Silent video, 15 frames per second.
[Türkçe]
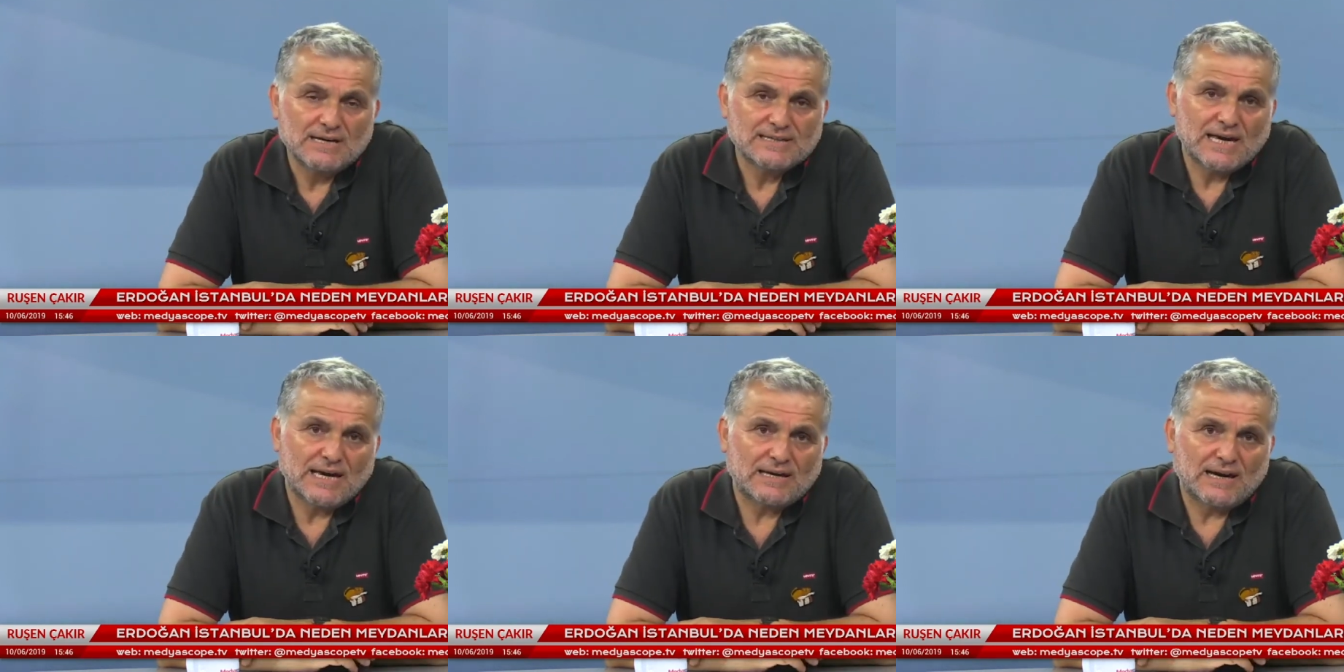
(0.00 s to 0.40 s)

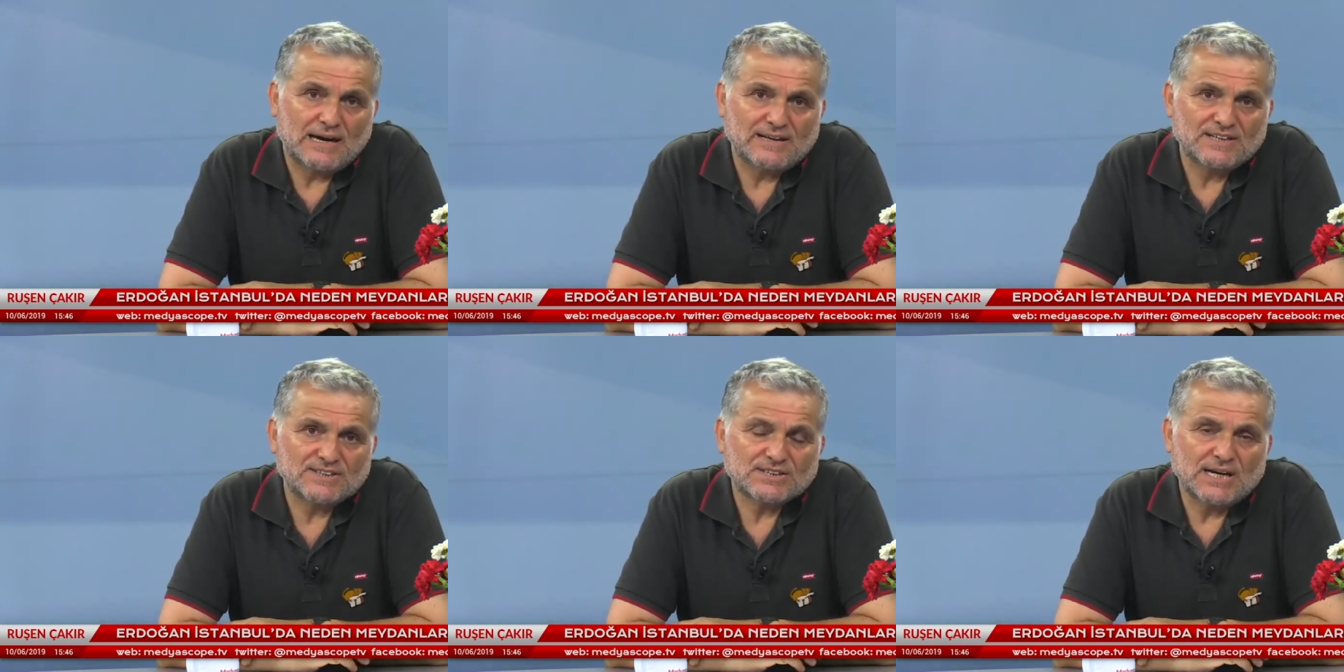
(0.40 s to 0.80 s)

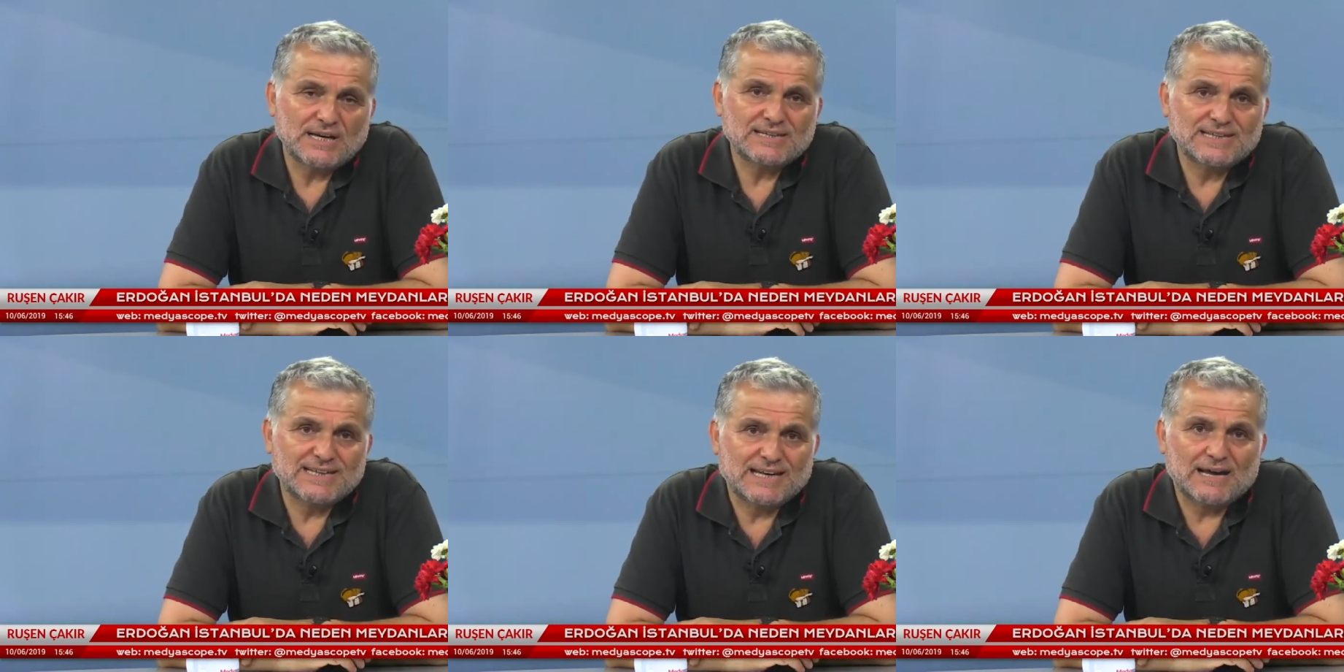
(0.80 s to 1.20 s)
yegane
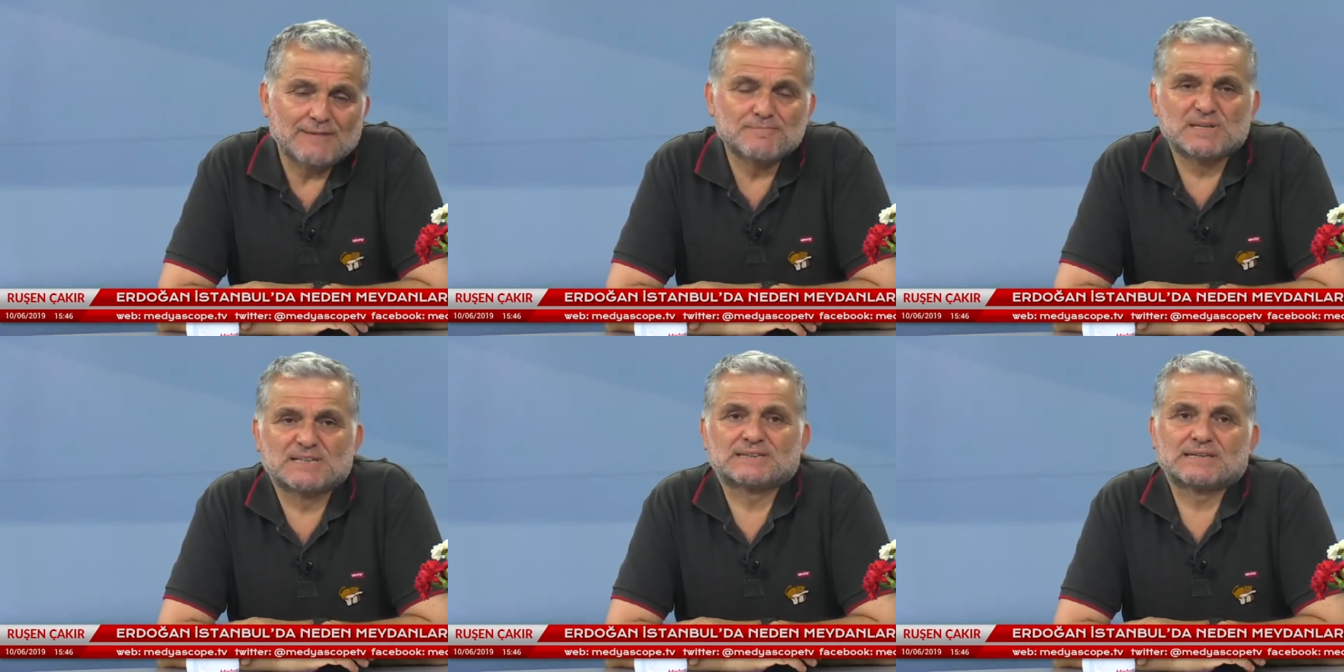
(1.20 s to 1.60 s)
şey
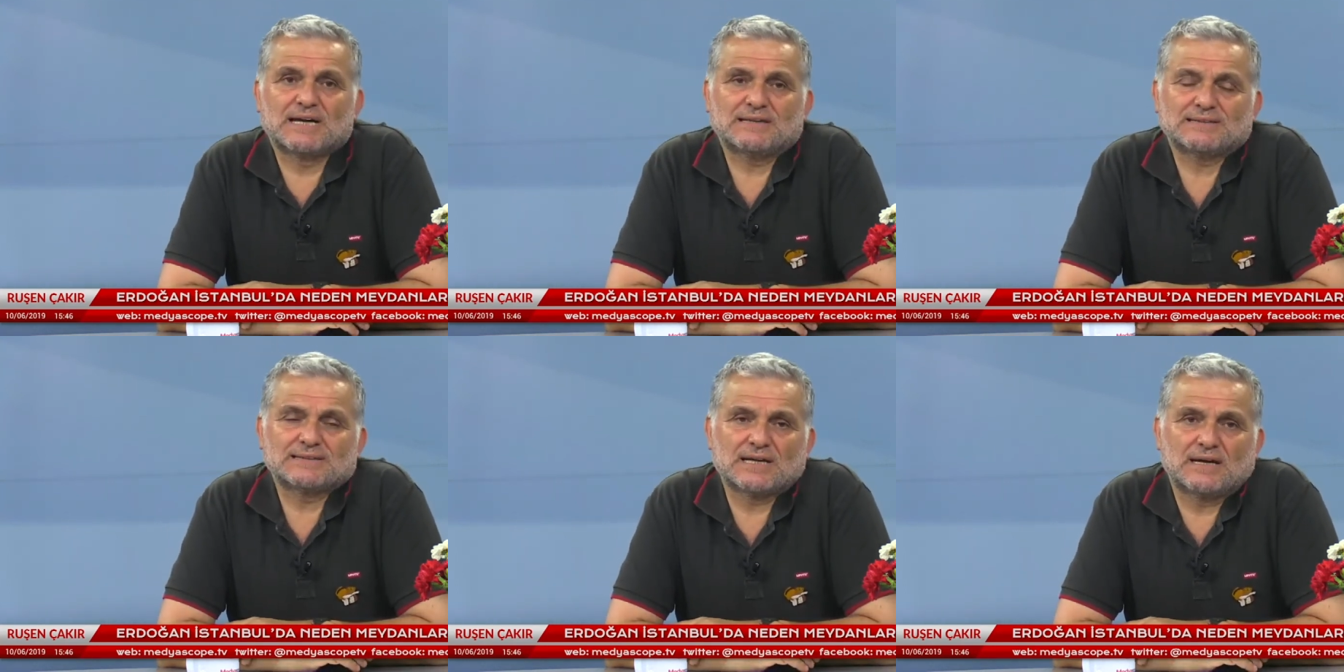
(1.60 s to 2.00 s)
yine
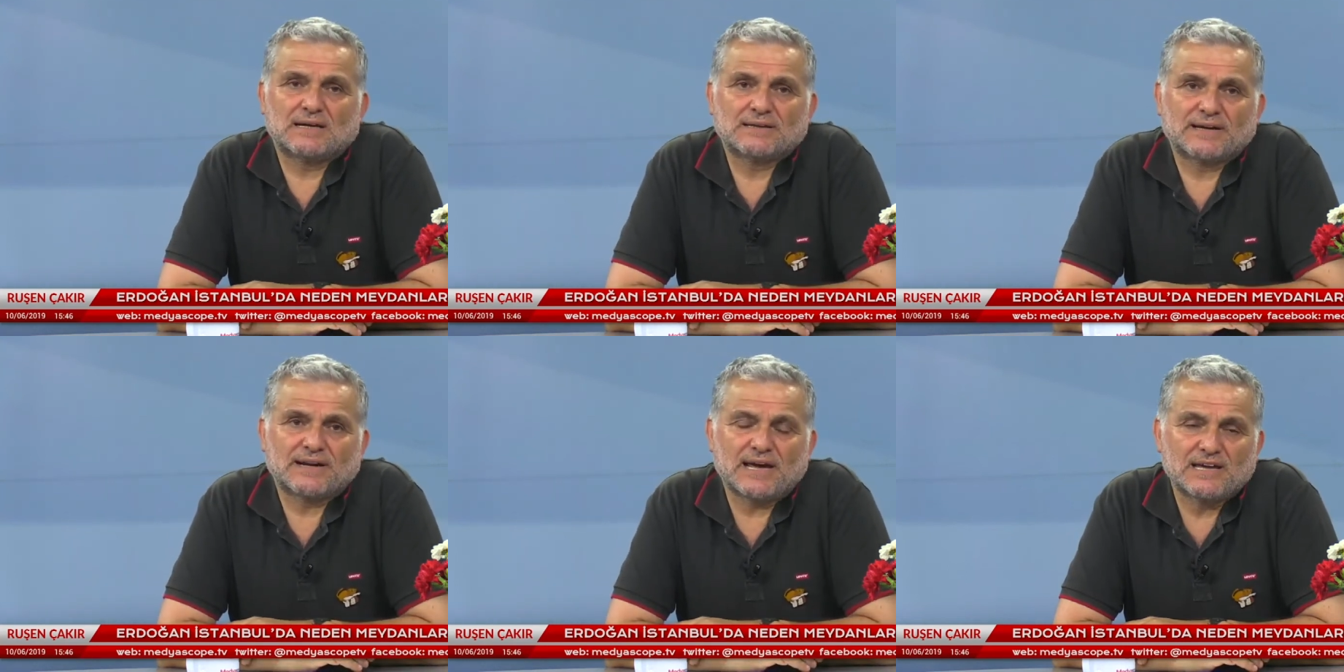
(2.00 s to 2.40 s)
bizzat
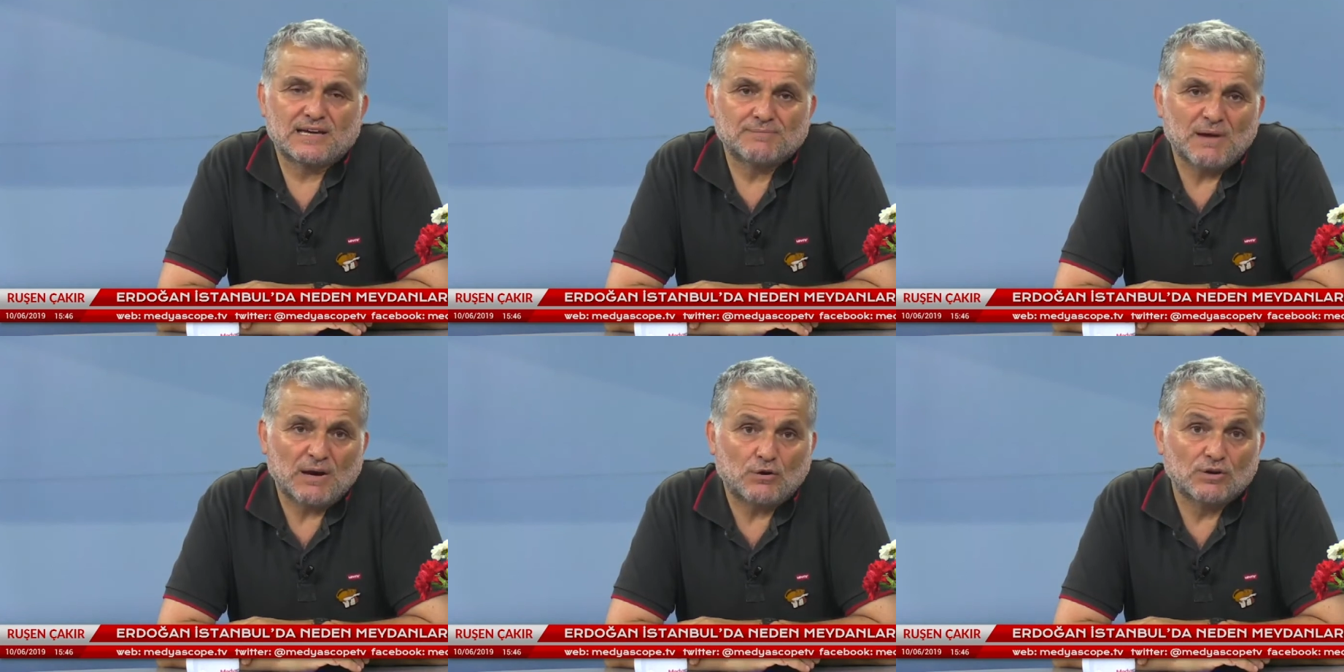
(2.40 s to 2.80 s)
sağlara
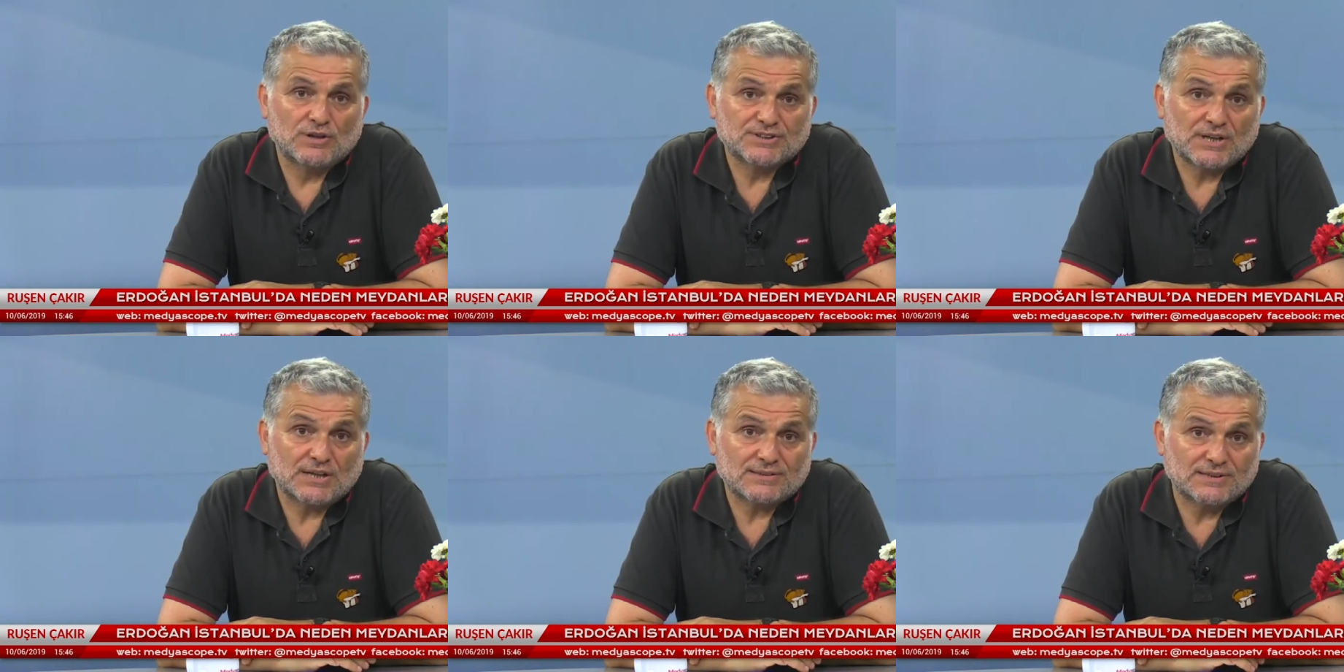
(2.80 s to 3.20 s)
inmek
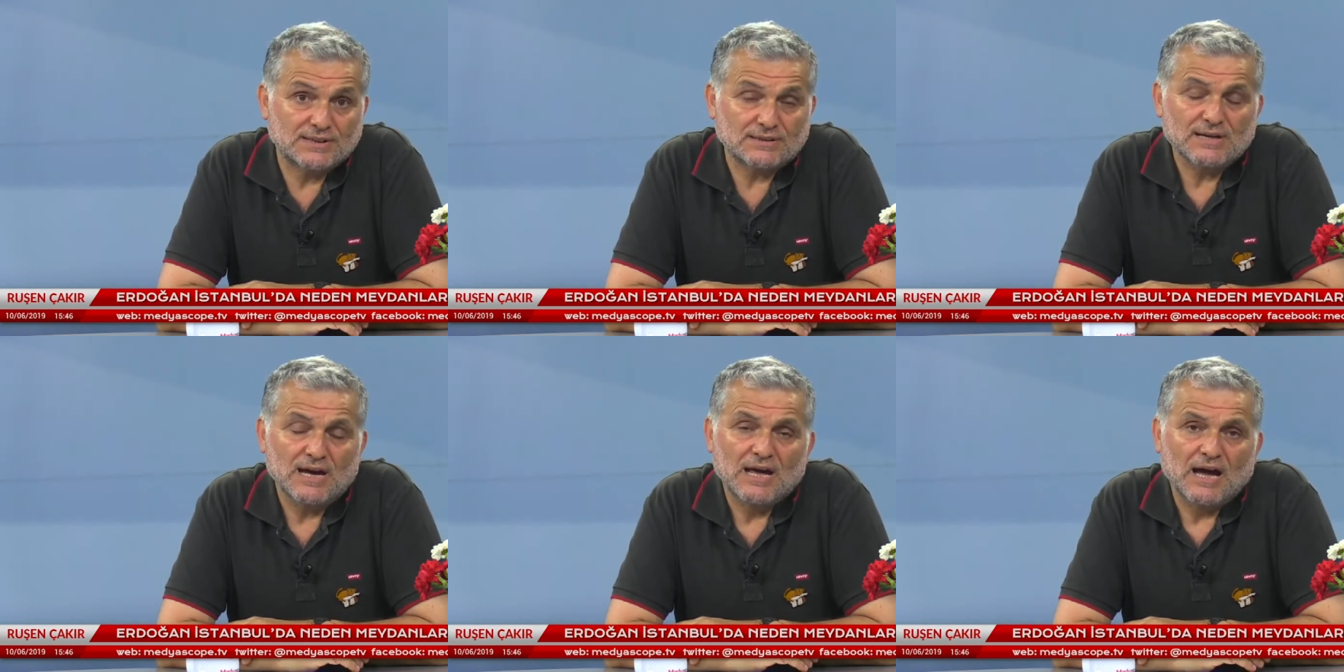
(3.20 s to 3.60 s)
olacaktır.